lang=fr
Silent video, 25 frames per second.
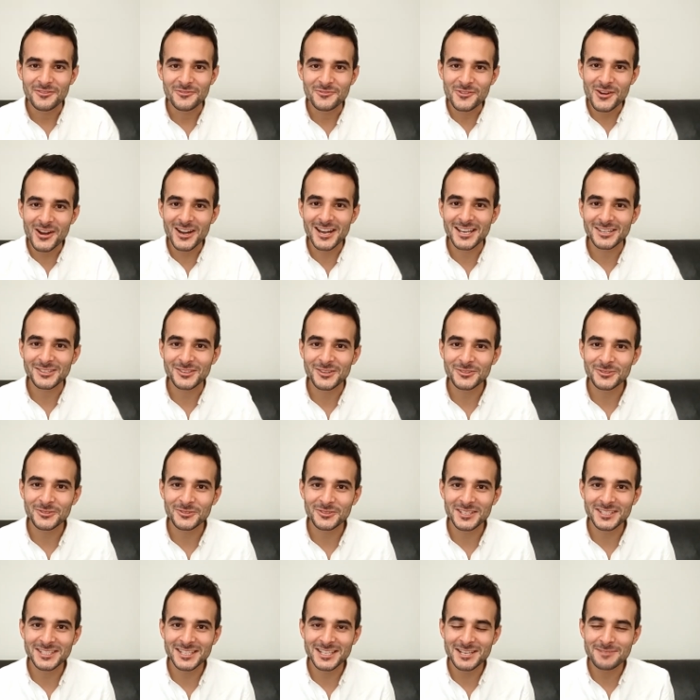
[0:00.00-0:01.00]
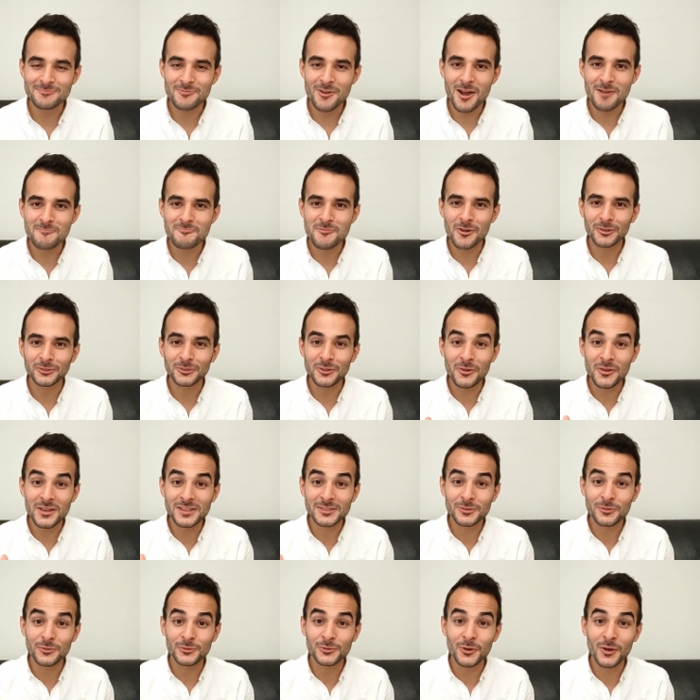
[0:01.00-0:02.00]
voilà, ce sont des éléments importants.
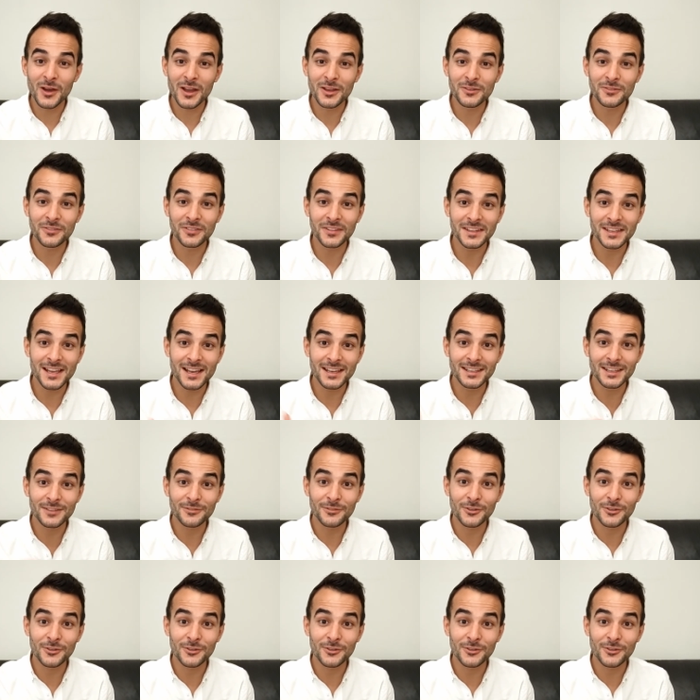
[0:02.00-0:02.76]
Est-ce qu'on aura une finale